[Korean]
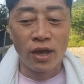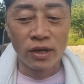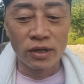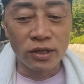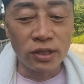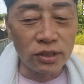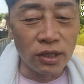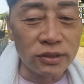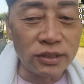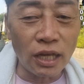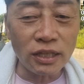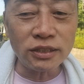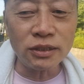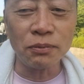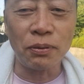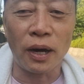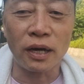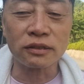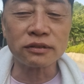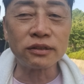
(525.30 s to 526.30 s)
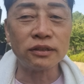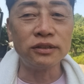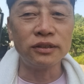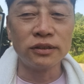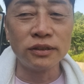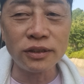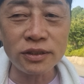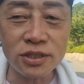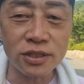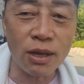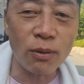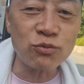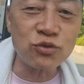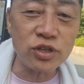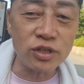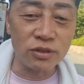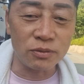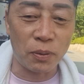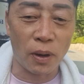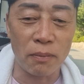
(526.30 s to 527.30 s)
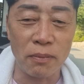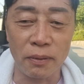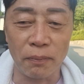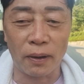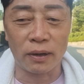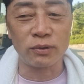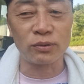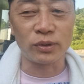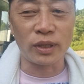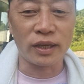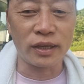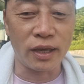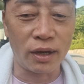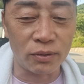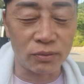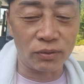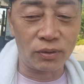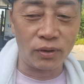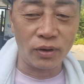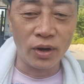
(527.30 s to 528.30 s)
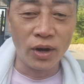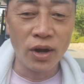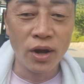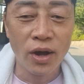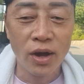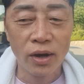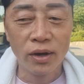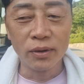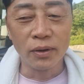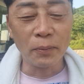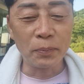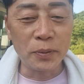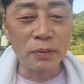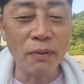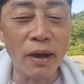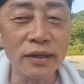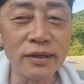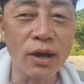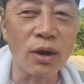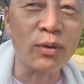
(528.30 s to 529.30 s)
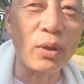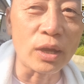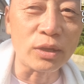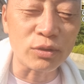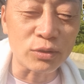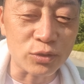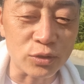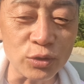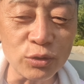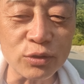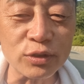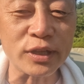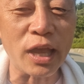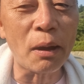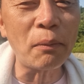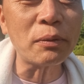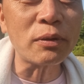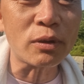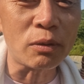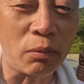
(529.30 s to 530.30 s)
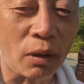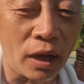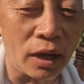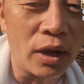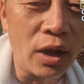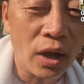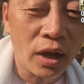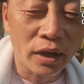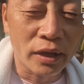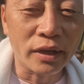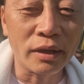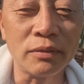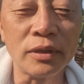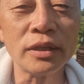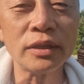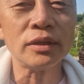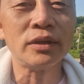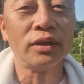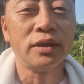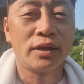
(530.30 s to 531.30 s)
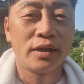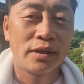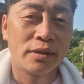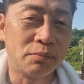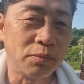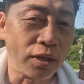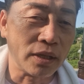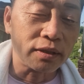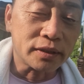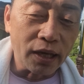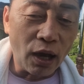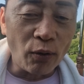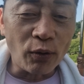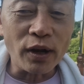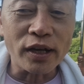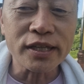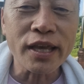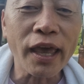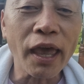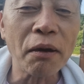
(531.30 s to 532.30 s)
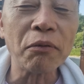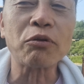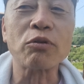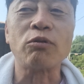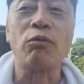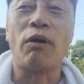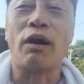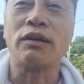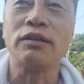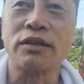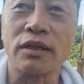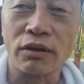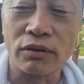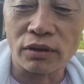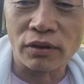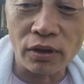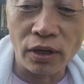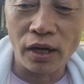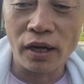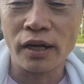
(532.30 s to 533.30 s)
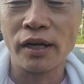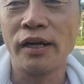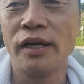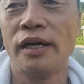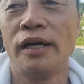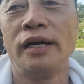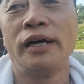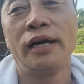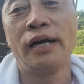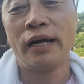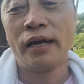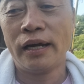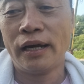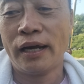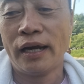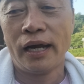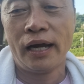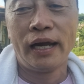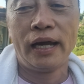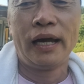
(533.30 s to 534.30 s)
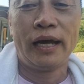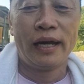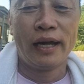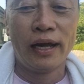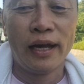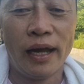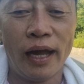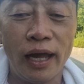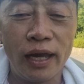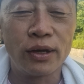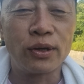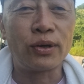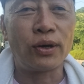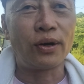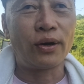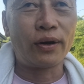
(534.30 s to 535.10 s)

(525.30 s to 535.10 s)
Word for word: 그 여자들이 바른 건데 어째 삼촌이 밤에 바르고 댕겨갖고 뭐 비 맞아갖고 아주 줄줄 타버렸고 막, 막 깨고랑 생겨버렸고 막 그러더라고. 아이고